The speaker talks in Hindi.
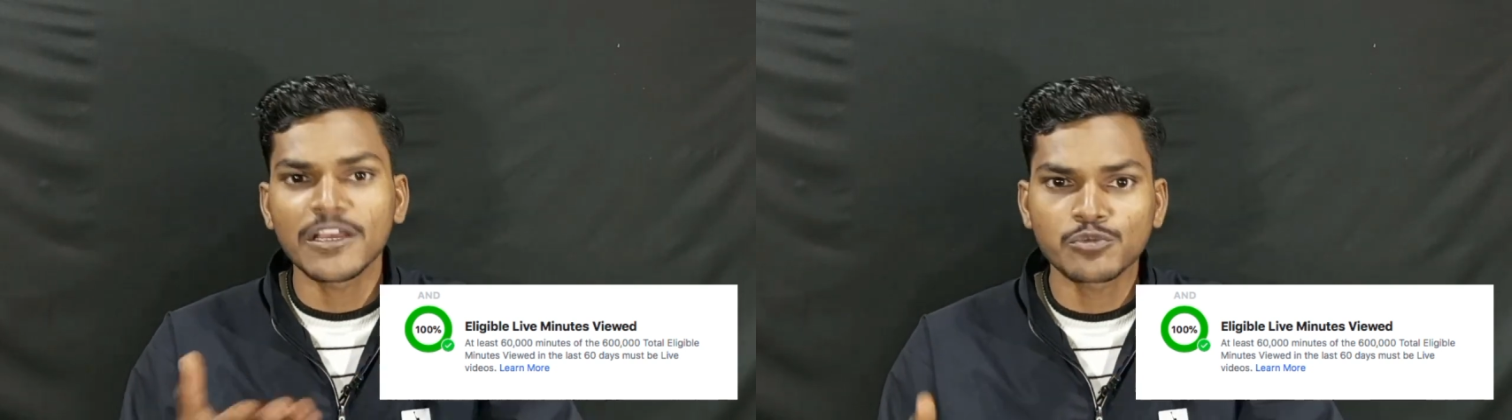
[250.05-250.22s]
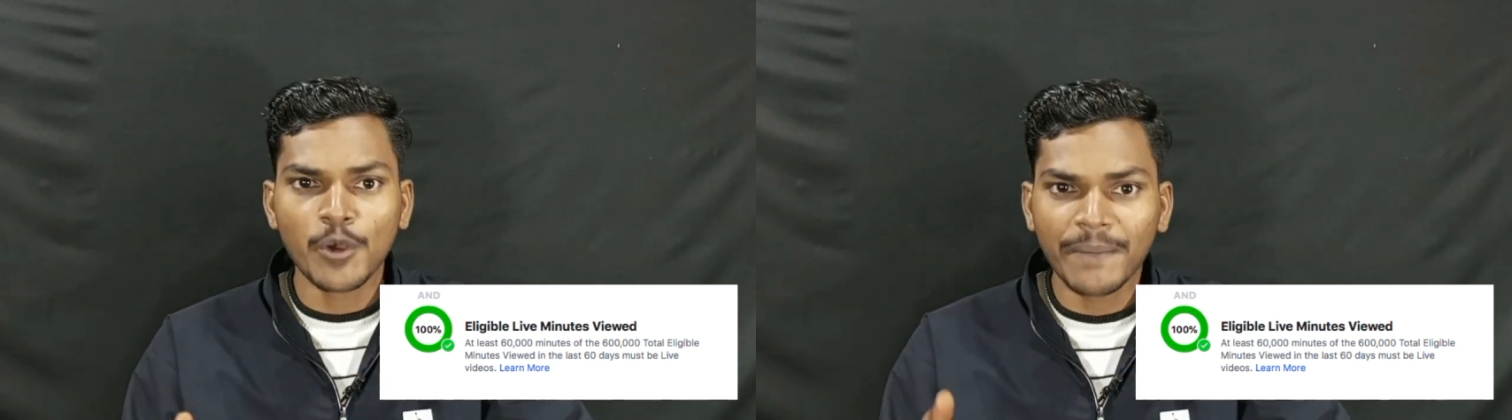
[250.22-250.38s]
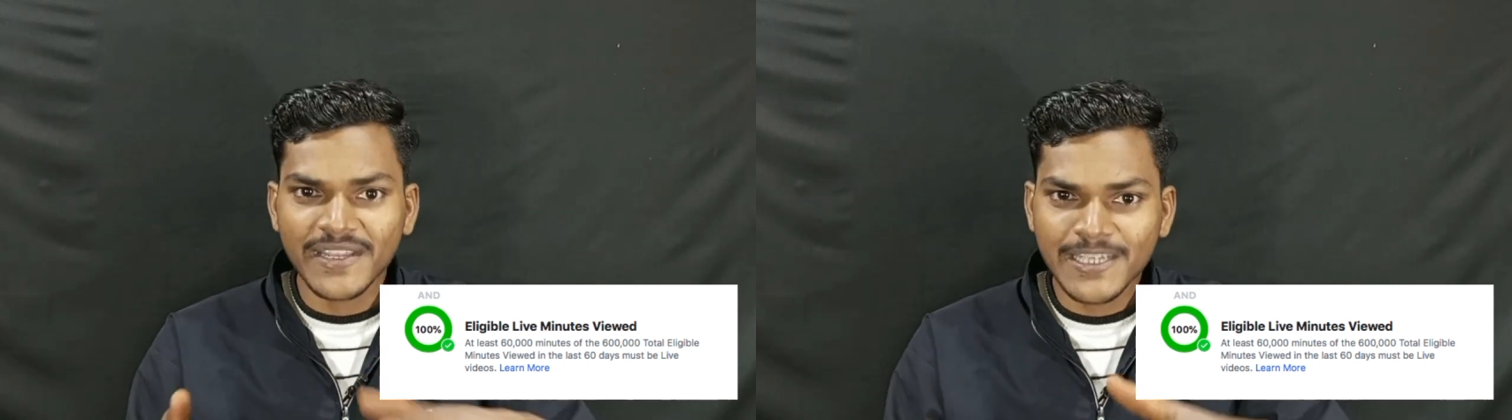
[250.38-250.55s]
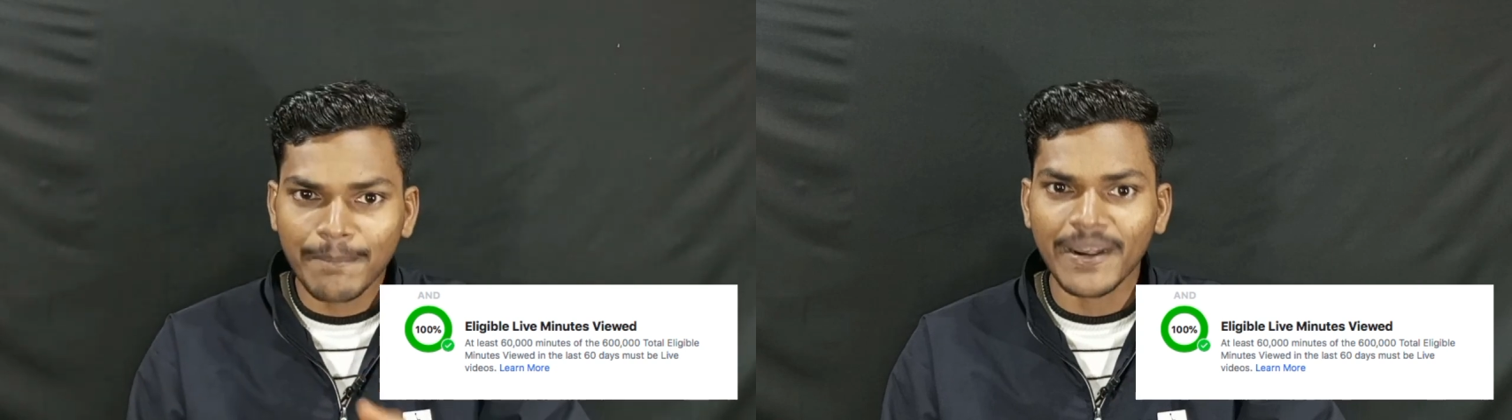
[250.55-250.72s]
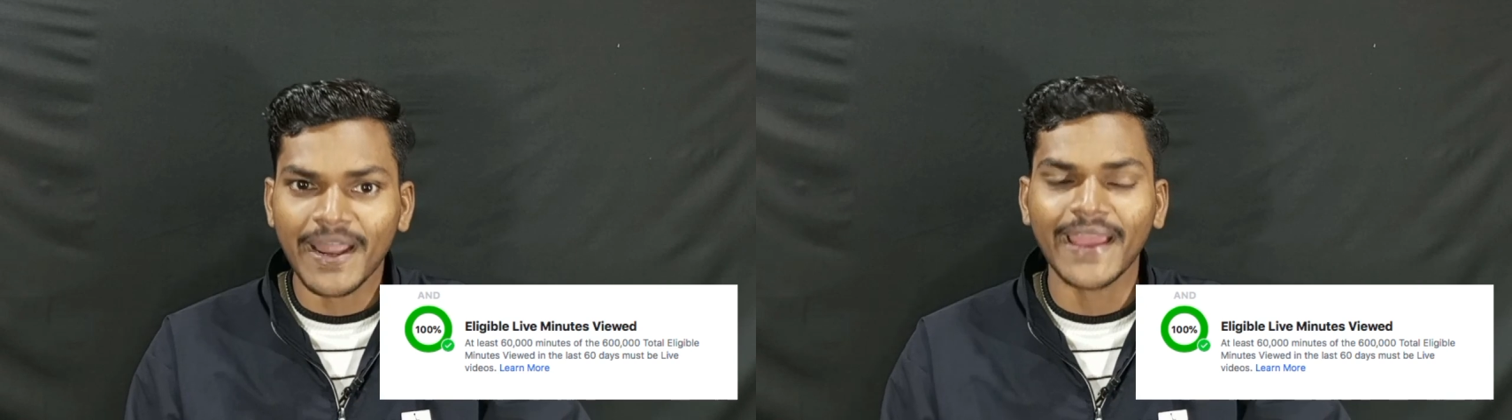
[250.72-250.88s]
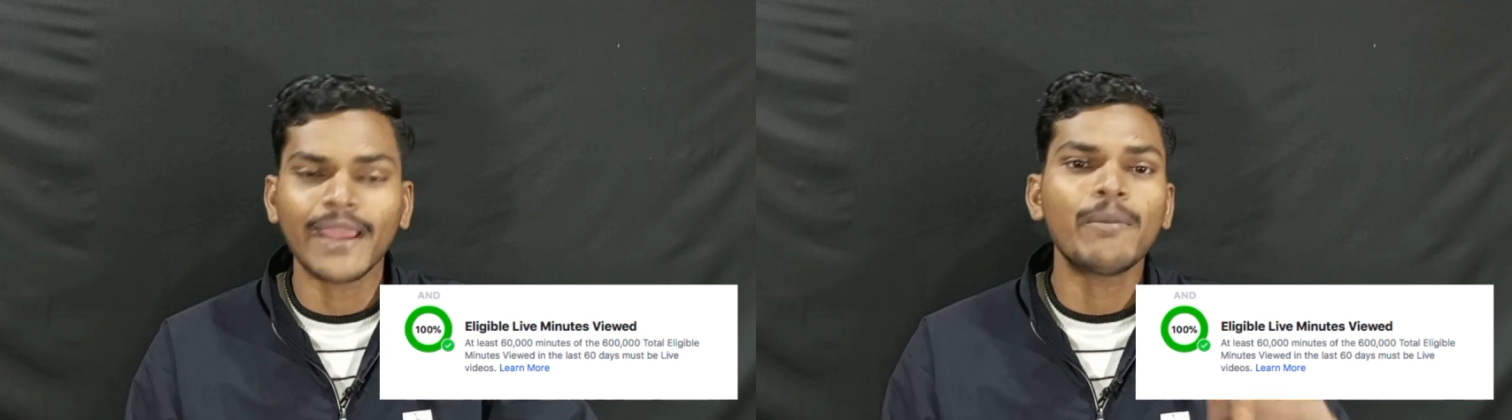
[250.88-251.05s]
फेसबुक पेज जब
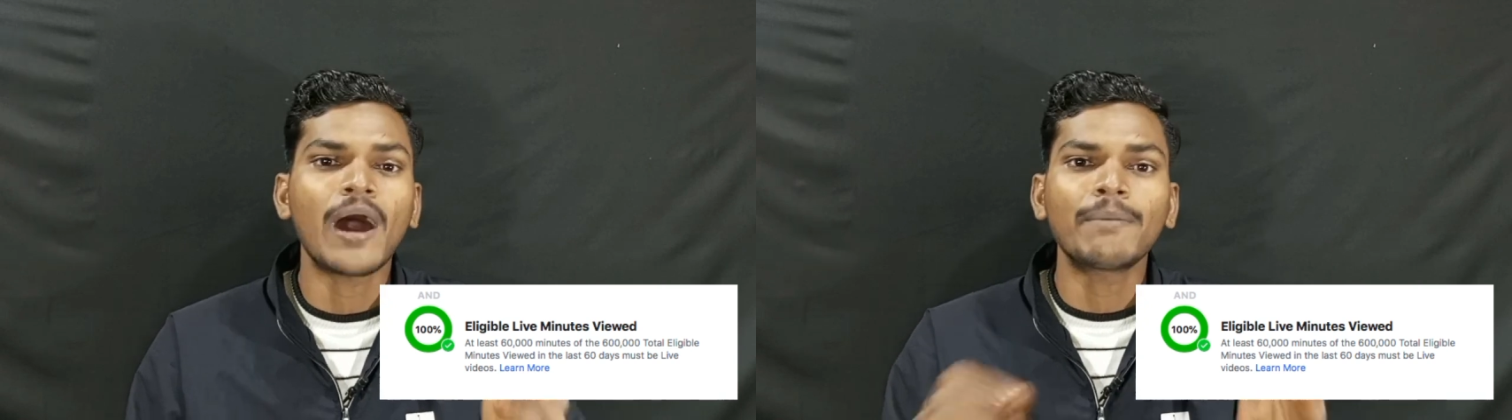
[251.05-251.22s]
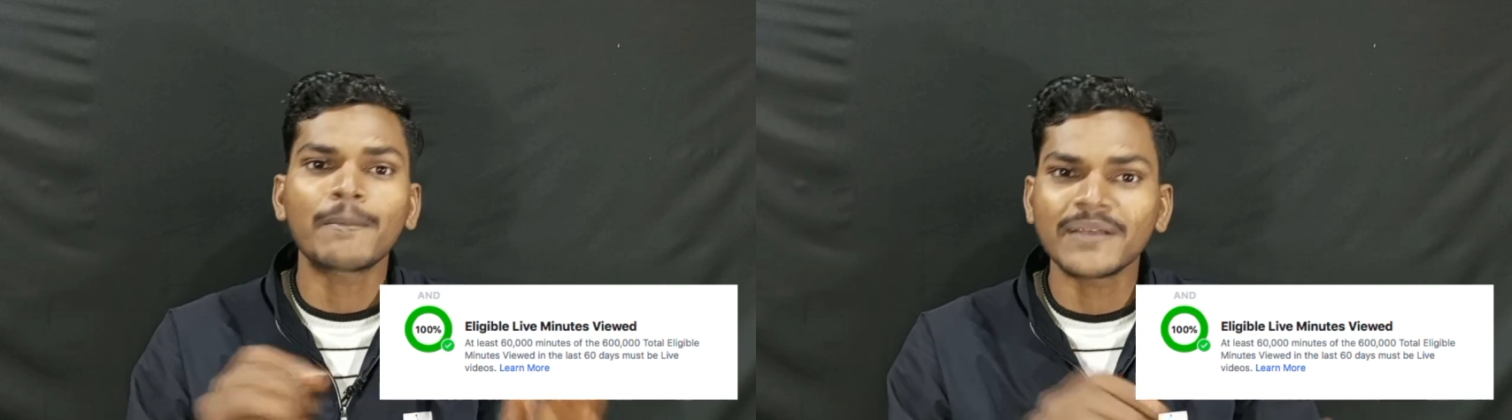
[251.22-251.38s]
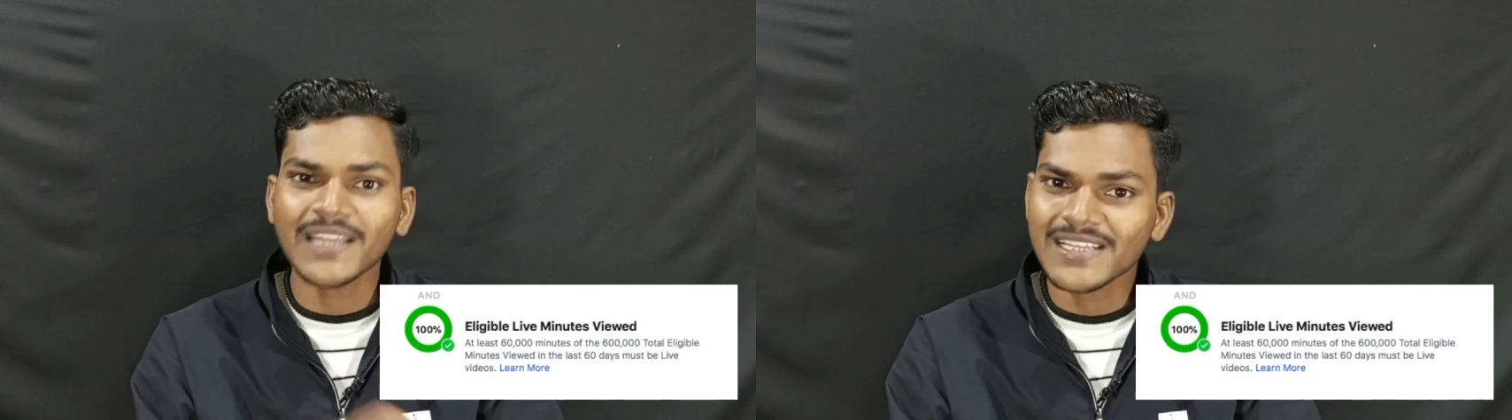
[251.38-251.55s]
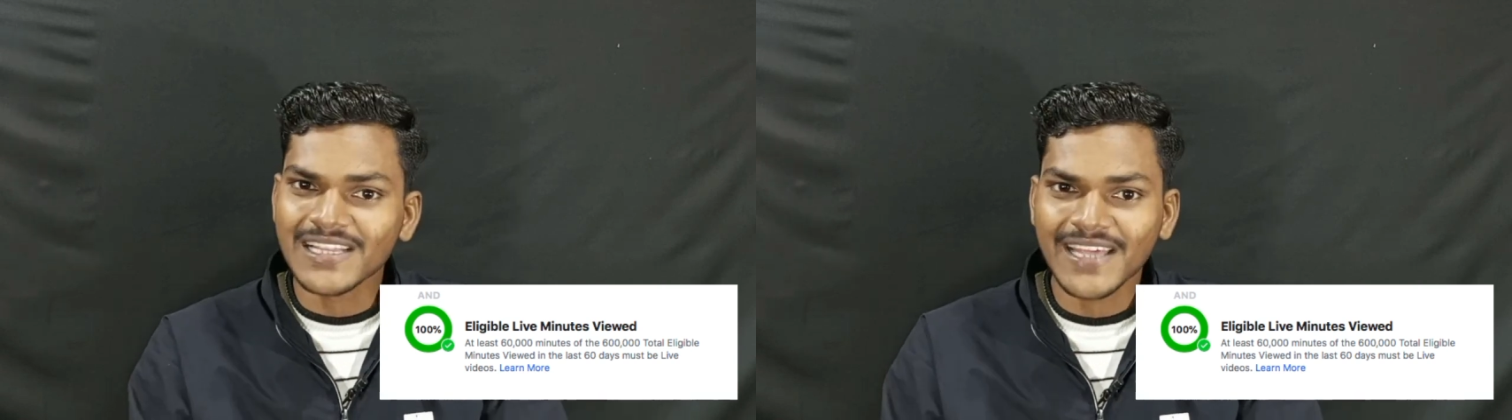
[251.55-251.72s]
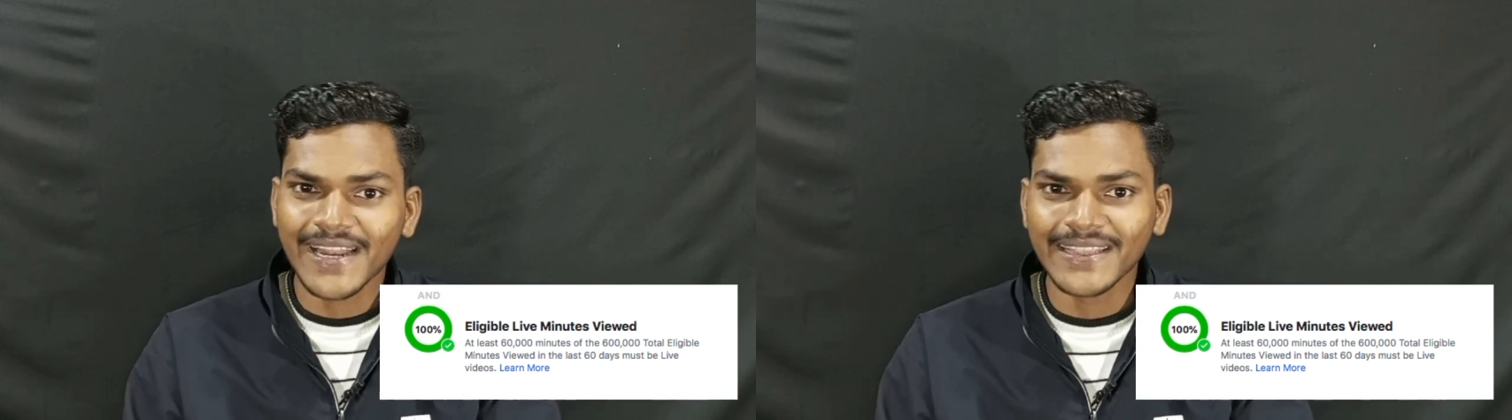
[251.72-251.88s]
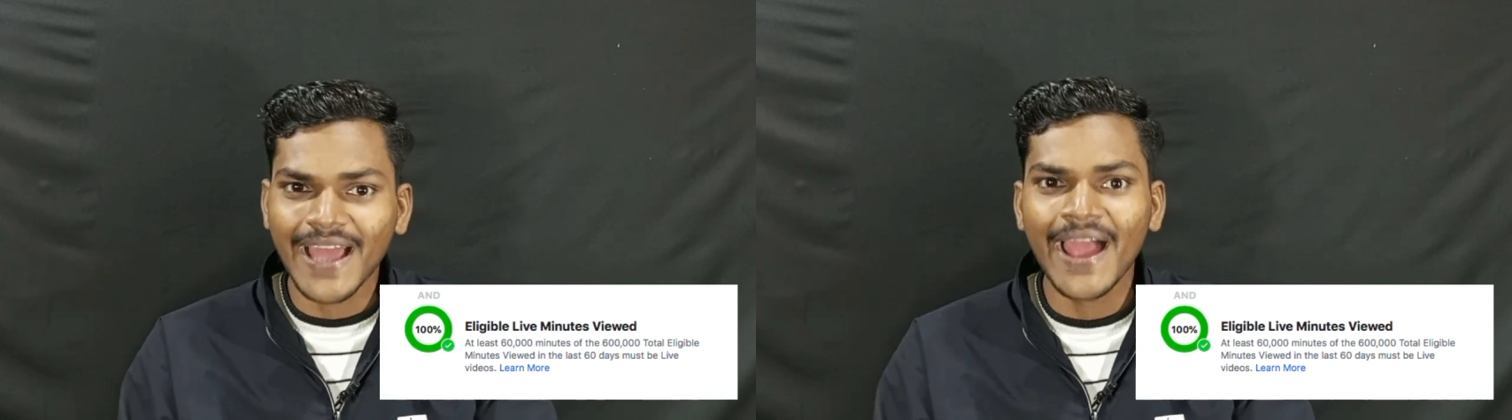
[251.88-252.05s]
बनाएंगे वहां पर पता
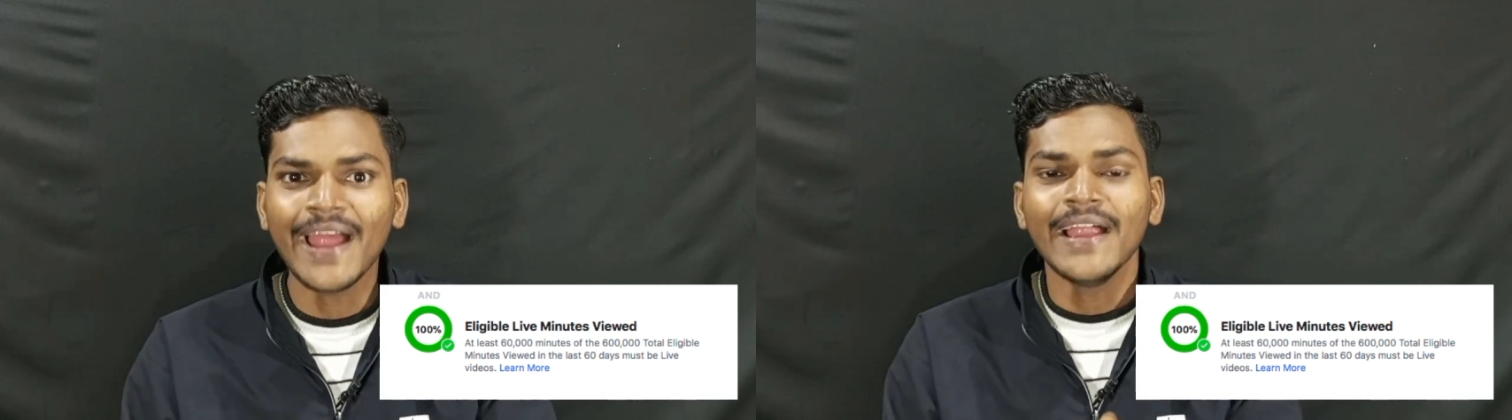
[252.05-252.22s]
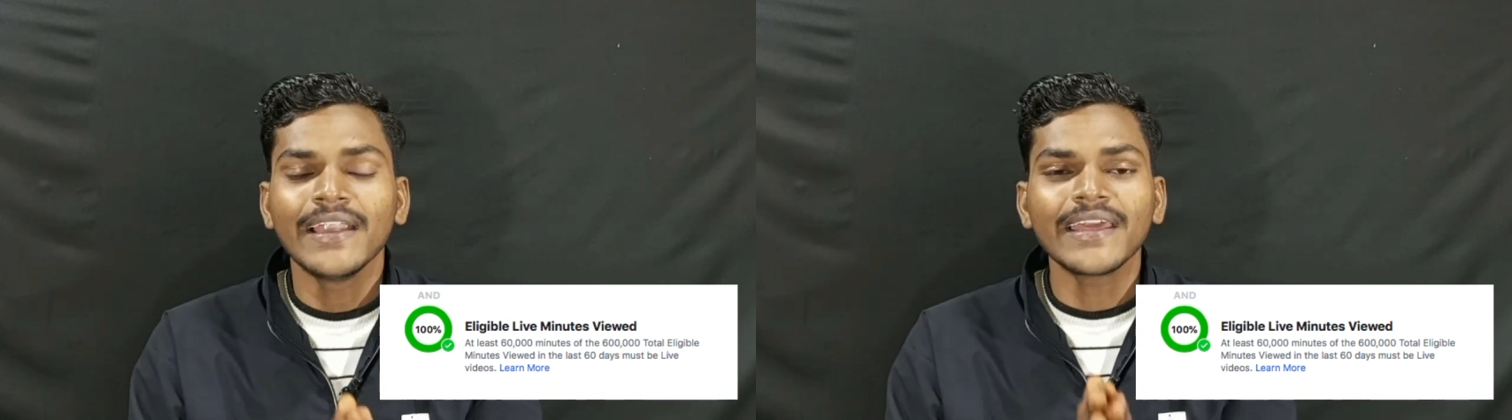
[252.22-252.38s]
चलता रहता है